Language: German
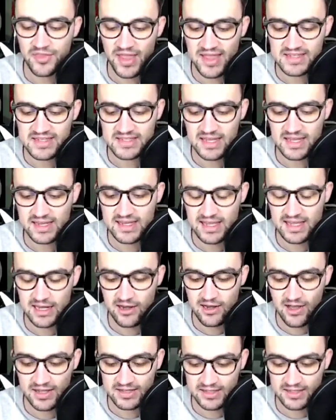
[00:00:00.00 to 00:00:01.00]
Und da ist der Kill,
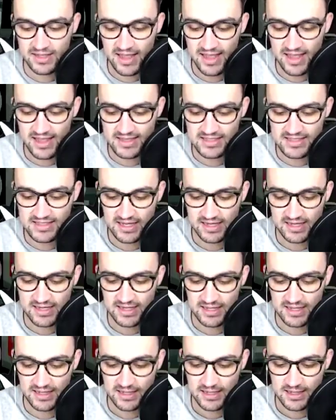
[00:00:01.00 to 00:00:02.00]
Leute. Da ist der
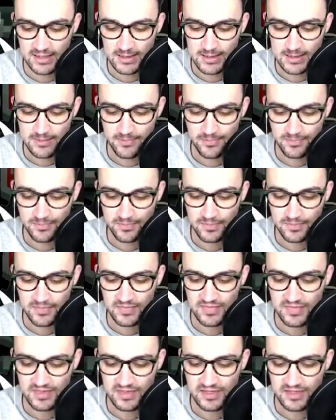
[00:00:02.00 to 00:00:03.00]
Kill.
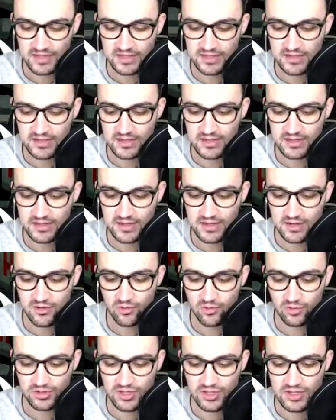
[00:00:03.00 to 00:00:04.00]
Na, na
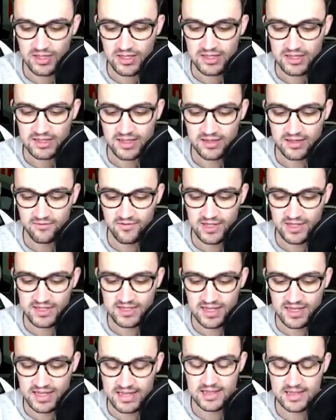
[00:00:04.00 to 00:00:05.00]
gut. Der wird
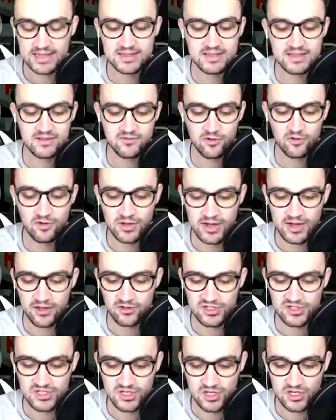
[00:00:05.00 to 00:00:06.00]
da hinten wo
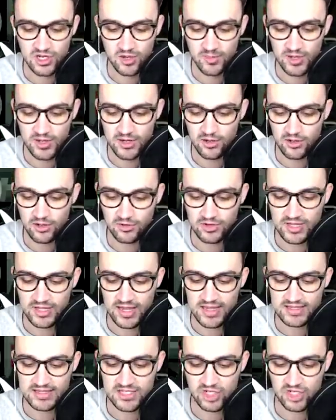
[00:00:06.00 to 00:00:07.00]
rauskommen. Und
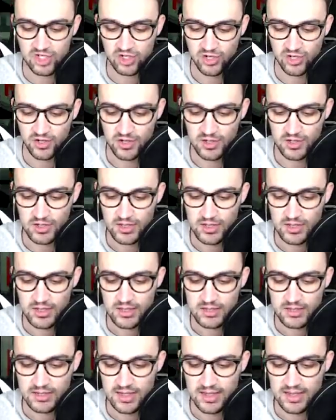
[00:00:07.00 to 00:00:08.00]
da ist er schon.
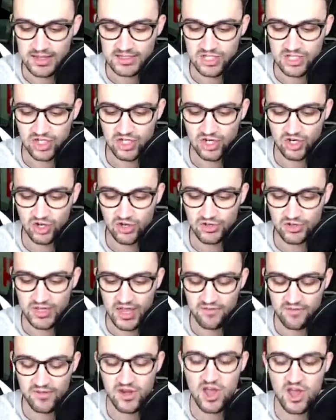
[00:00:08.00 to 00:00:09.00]
Da ist er schon.
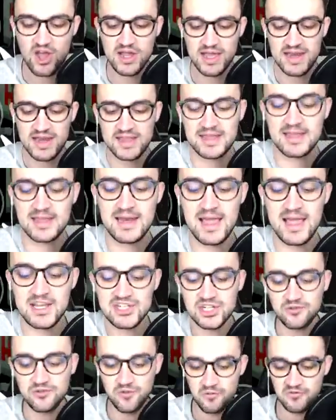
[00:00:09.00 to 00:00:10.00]
Da haben wir noch einen Kill. Er
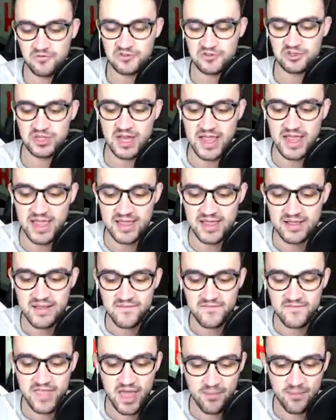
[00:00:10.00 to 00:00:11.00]
steht 5 zu 3.
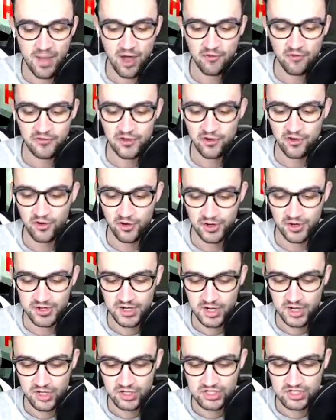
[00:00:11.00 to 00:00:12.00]
Wir haben
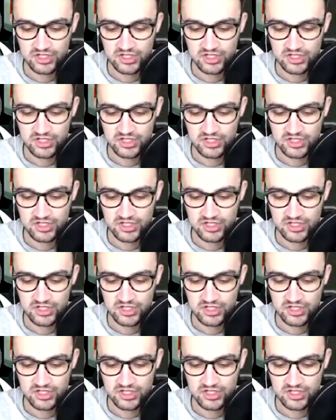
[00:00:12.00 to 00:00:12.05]
aufgeholt.